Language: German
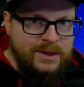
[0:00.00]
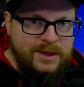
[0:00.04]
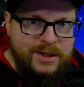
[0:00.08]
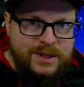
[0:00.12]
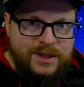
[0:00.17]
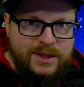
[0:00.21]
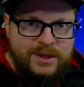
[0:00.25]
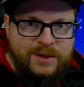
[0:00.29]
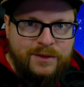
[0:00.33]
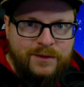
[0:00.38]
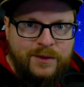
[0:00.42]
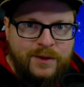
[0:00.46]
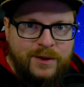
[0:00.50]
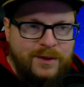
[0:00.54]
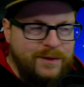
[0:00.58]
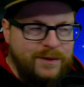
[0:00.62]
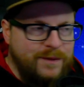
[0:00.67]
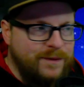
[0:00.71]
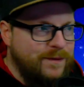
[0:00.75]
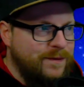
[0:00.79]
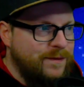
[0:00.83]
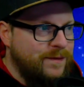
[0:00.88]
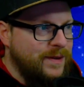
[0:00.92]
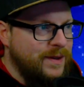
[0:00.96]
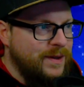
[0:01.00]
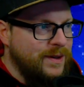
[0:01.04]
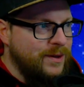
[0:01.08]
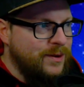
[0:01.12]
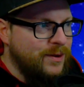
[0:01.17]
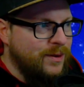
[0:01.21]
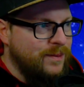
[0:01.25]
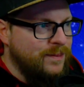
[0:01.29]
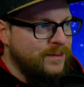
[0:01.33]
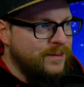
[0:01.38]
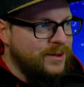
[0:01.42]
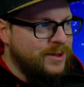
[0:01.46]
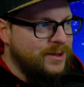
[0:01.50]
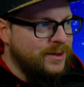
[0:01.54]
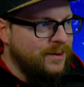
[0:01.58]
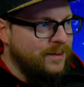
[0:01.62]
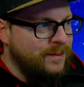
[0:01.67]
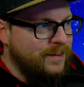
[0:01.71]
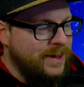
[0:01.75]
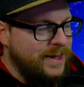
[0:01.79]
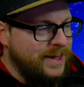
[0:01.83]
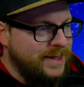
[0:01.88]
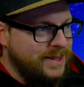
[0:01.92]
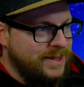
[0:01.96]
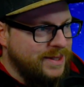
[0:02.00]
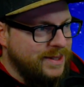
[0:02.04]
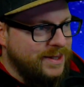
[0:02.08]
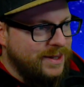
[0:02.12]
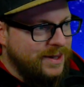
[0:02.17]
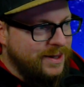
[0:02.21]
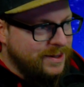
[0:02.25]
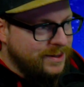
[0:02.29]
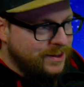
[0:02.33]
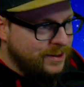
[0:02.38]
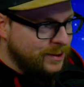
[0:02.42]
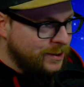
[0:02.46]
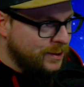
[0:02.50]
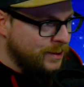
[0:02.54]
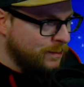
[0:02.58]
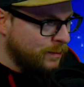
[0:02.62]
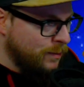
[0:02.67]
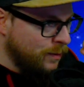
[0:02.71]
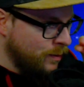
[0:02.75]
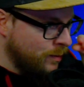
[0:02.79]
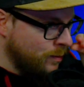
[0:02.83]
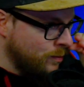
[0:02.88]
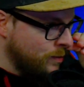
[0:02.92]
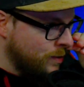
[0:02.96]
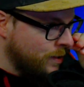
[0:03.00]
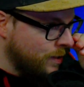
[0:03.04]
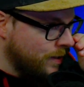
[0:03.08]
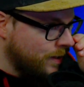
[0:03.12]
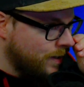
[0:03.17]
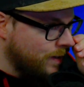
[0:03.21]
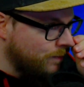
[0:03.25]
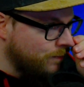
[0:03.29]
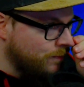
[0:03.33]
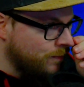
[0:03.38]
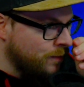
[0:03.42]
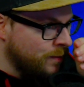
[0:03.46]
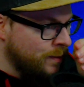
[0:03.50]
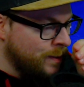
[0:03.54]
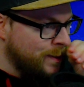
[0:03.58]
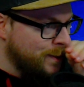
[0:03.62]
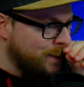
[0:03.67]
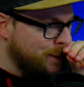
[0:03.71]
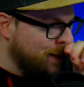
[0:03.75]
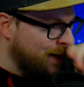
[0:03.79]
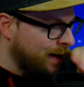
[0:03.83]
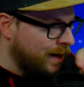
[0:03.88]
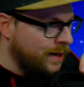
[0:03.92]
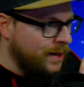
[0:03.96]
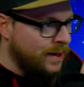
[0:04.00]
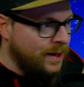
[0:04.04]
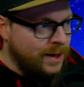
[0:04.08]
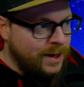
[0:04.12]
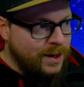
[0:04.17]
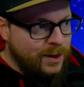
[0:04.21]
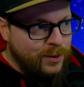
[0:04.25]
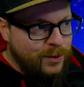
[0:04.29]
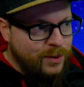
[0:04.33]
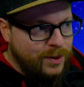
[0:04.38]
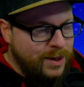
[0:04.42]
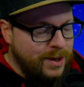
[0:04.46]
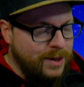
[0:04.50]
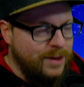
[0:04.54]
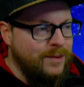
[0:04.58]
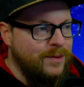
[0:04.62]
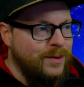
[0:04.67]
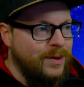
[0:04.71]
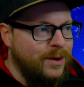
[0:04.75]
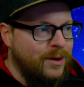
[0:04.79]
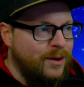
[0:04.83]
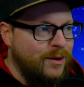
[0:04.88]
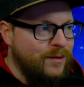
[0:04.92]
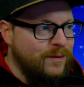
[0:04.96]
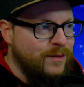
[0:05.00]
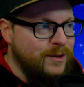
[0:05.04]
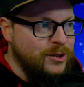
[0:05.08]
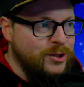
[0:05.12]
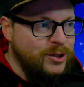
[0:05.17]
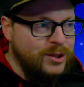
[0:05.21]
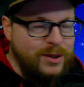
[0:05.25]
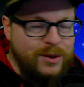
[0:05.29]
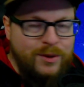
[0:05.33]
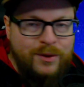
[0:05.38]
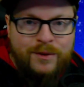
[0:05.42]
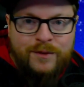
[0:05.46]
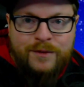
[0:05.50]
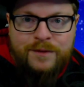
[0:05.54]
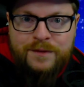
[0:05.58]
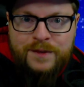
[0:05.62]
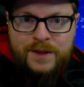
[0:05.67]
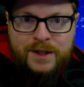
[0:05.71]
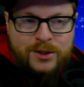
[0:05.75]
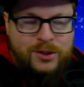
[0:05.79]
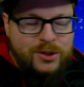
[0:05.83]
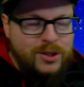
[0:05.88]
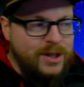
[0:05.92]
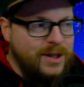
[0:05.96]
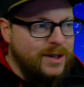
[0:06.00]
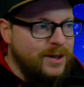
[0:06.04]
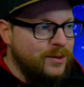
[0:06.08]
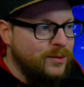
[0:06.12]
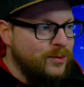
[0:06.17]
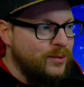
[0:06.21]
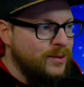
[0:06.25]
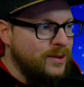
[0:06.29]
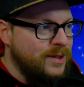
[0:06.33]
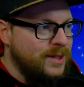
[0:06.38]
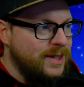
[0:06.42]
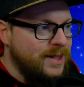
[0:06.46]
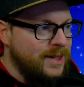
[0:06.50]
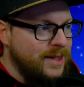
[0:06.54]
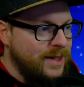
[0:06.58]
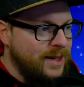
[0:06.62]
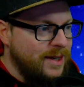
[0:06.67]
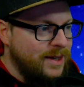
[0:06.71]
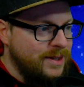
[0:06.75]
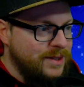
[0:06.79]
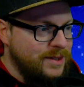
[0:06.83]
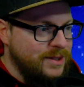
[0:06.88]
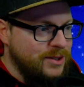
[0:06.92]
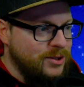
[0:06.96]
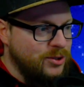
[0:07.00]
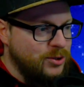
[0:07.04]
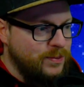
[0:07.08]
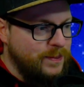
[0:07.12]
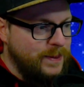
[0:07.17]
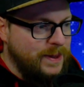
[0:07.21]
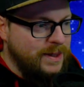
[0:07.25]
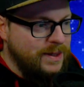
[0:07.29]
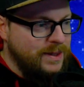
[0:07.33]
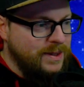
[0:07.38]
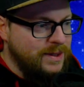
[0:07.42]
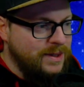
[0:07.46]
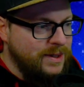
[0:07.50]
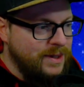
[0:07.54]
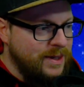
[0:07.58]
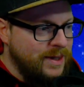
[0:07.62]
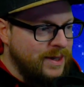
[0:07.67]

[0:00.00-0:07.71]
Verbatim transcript: So, Freunde, willkommen zum letzten Tag des blutigen Kampfturniers. Keine Heilung, keine Wiederauferstehung. Vier Sterne und Lila ist gesperrt.